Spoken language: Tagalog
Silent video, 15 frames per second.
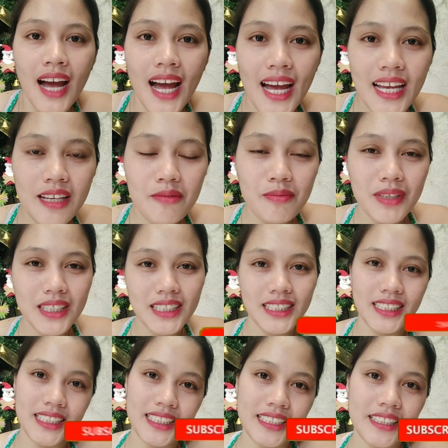Hi mga
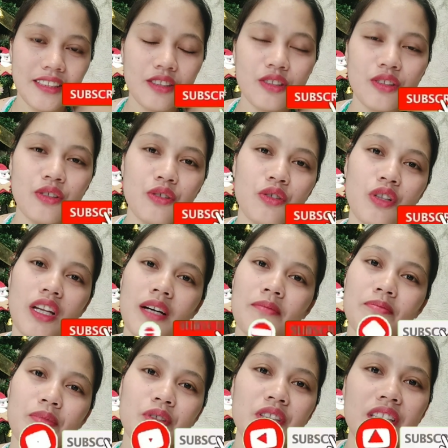sis! Gusto ko
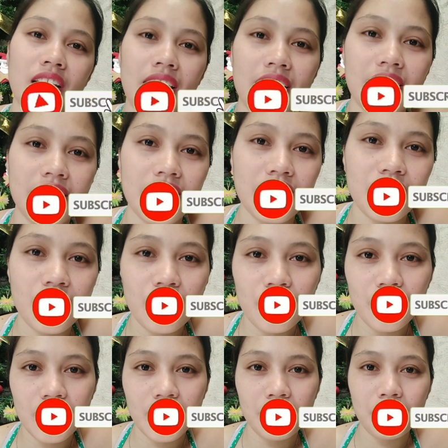lang po sa
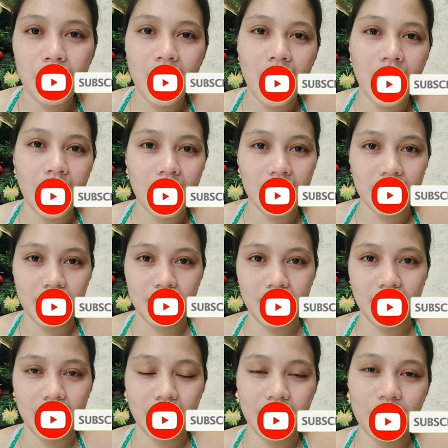inyong
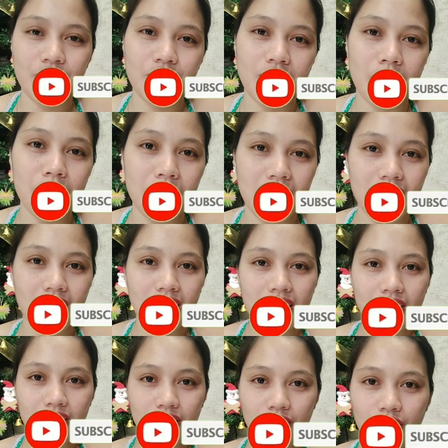ibahagi yung nabili
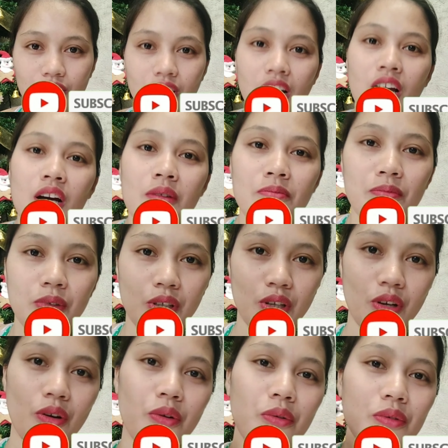kong
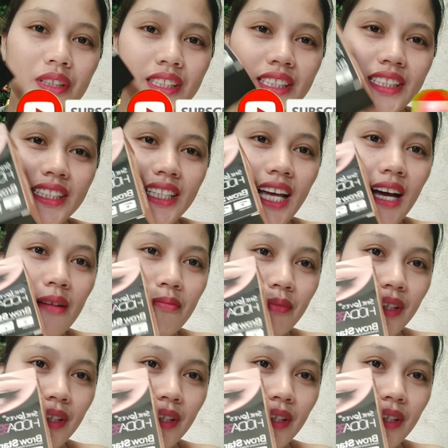brow stamp.